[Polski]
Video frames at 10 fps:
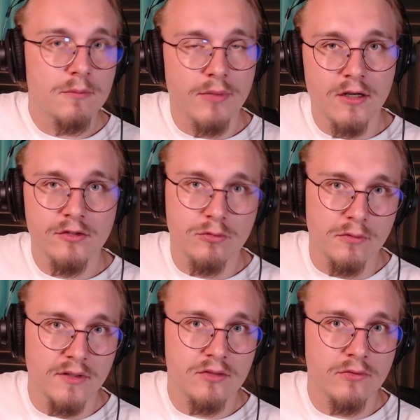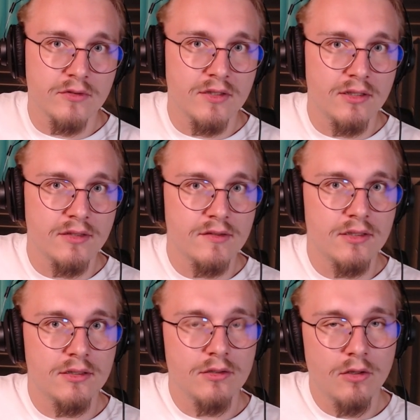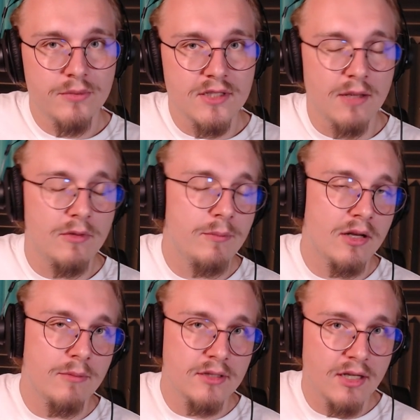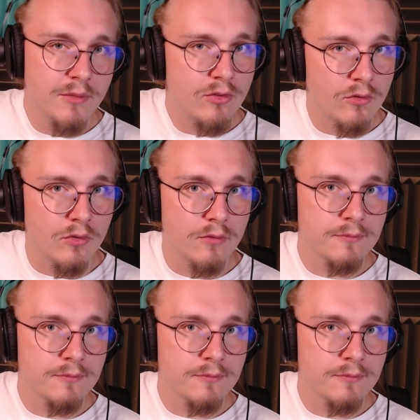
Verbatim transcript: parę słówek związanych z opcjami i parametrami druku.